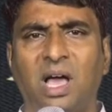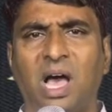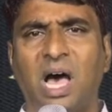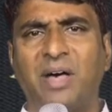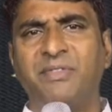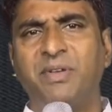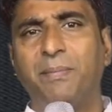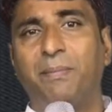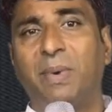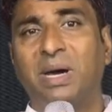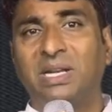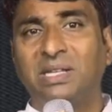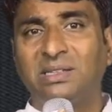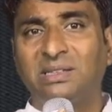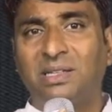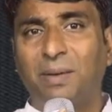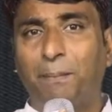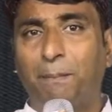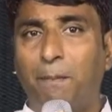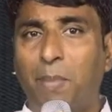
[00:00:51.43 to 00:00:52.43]
అవి
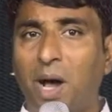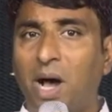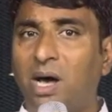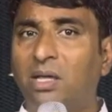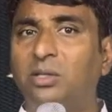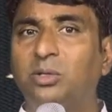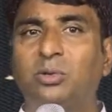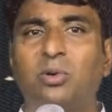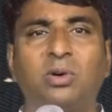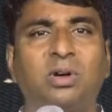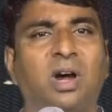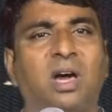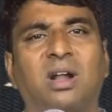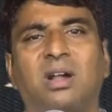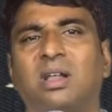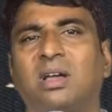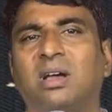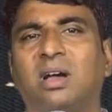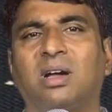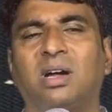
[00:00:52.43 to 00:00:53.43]
మరింత బాధకు
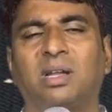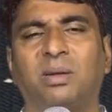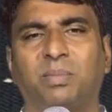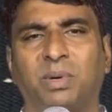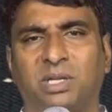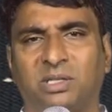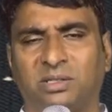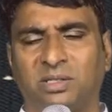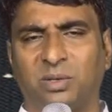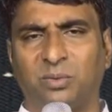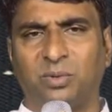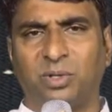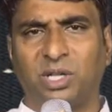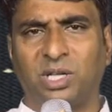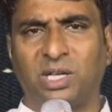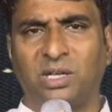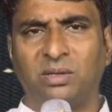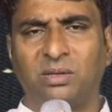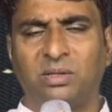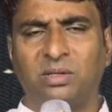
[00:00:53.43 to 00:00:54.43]
కారణంగా కనపడతా
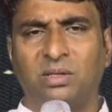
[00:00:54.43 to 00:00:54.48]
ఉన్నాయి